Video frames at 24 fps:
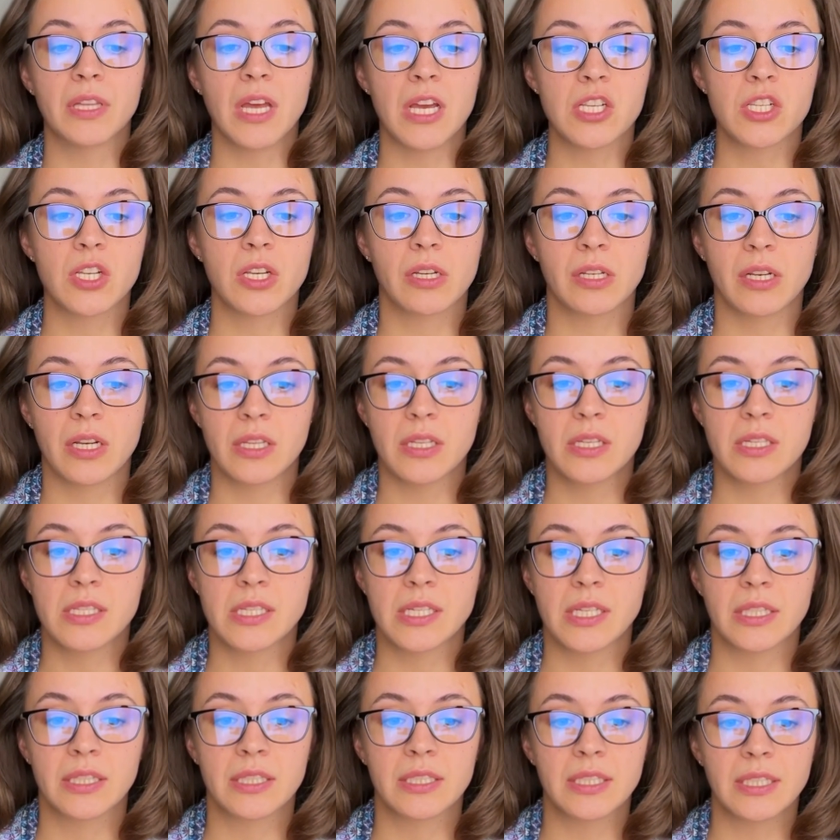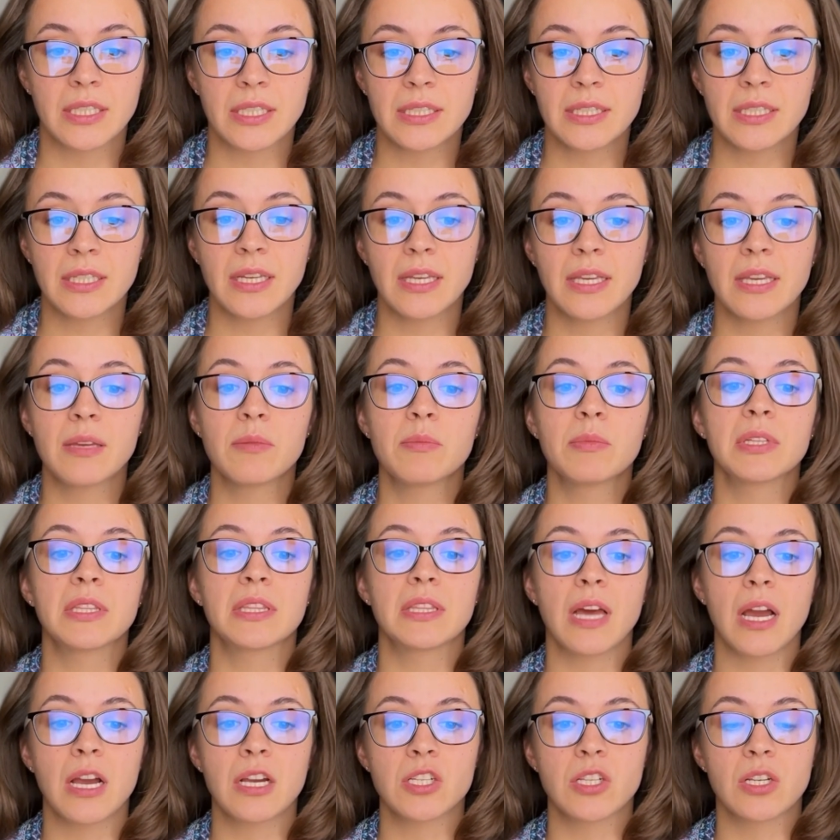наши границы открыты и мы
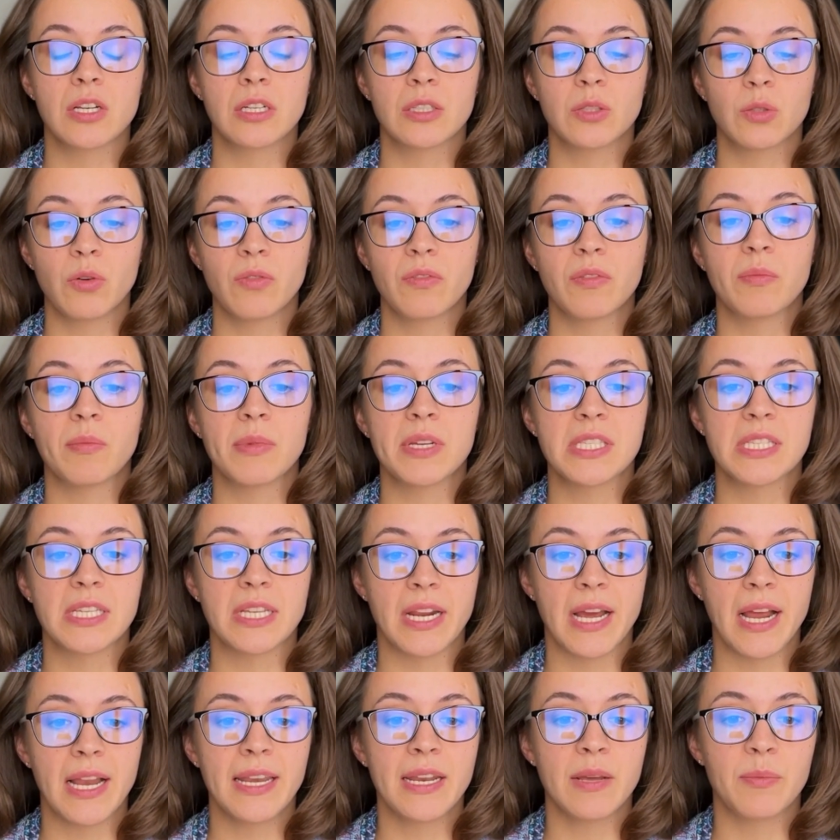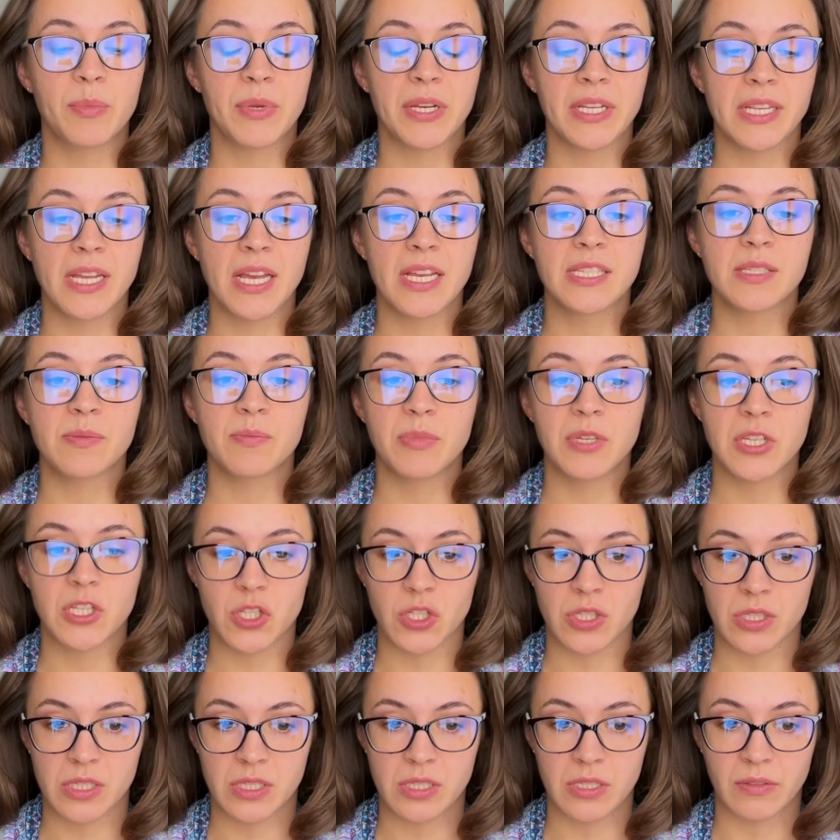также готовы материально принять
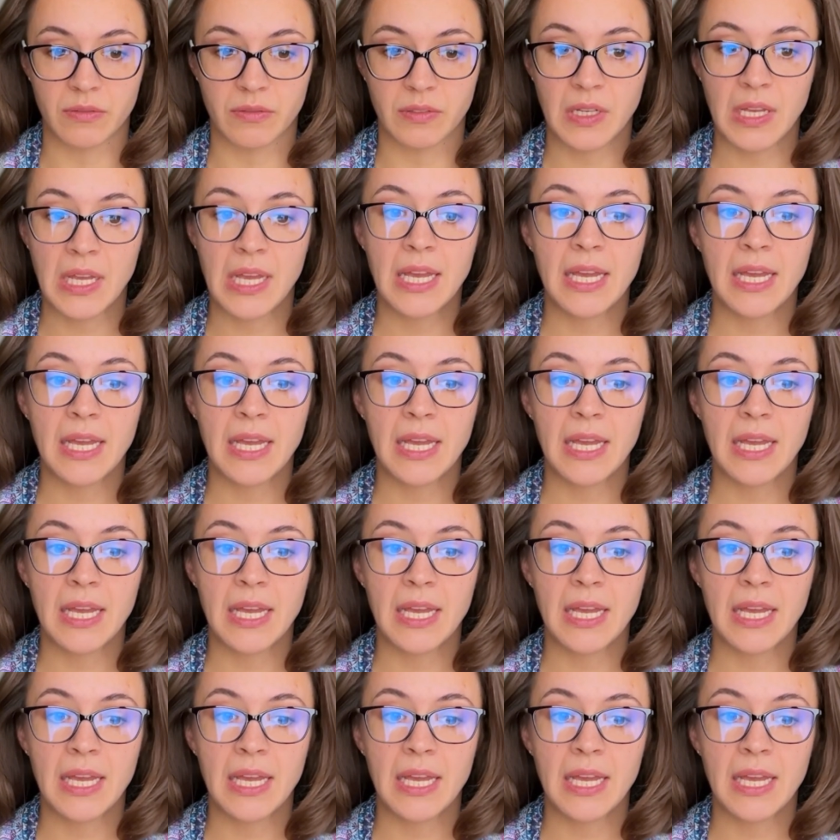беженцев.